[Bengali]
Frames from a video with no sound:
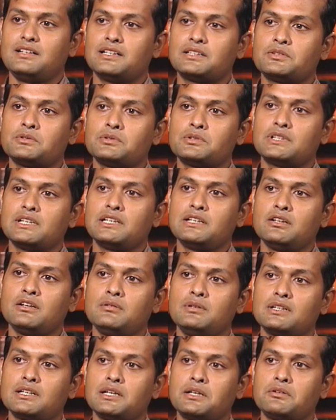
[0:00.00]
এত দেরি
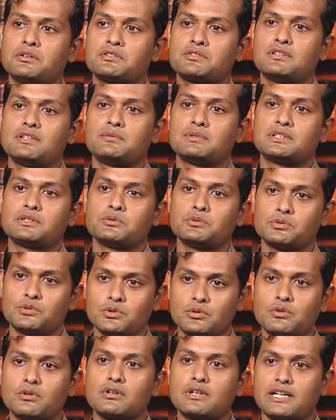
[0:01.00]
হওয়ার কারণে আসলে আমাদের
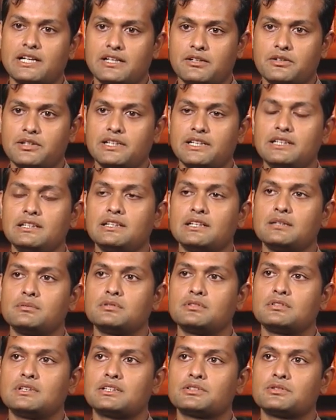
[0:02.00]
উদ্যোগগুলো নেওয়া হয়নি
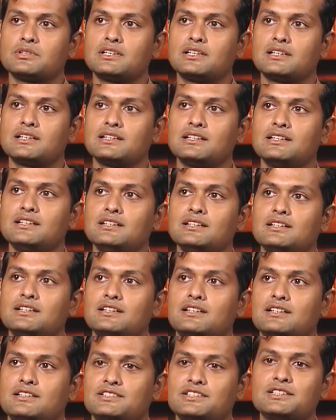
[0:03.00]
এবং আসলে
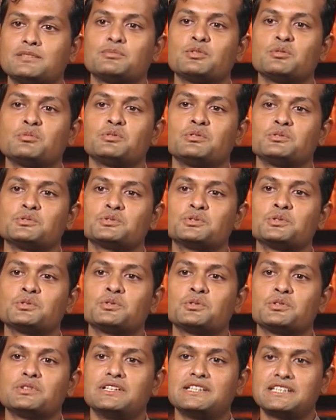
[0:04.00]
যেটা বলবো
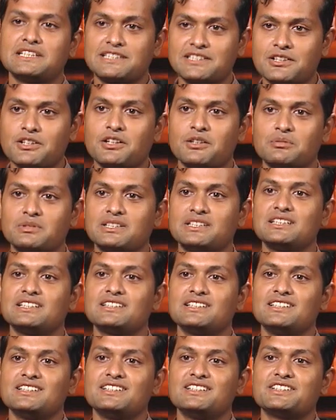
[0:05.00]
উদ্যোগগুলো নিতে যে হবে
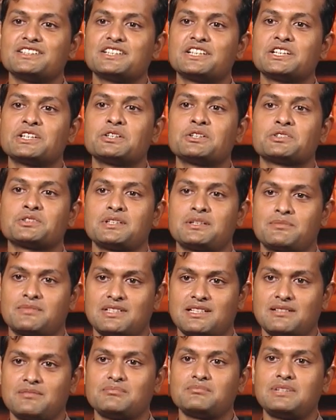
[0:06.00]
সেটা আসলে
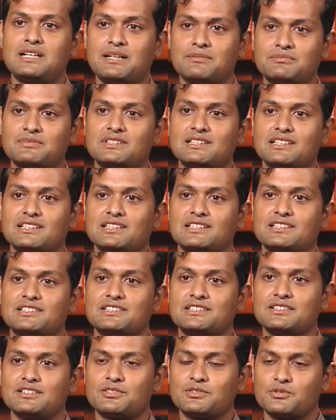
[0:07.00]
আমরা ভাবতে
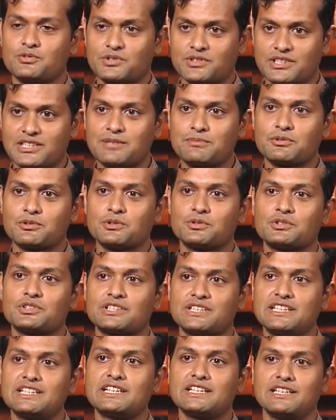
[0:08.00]
সেই পর্যন্ত
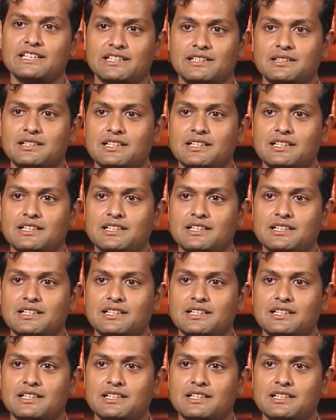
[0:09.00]
শিখিনি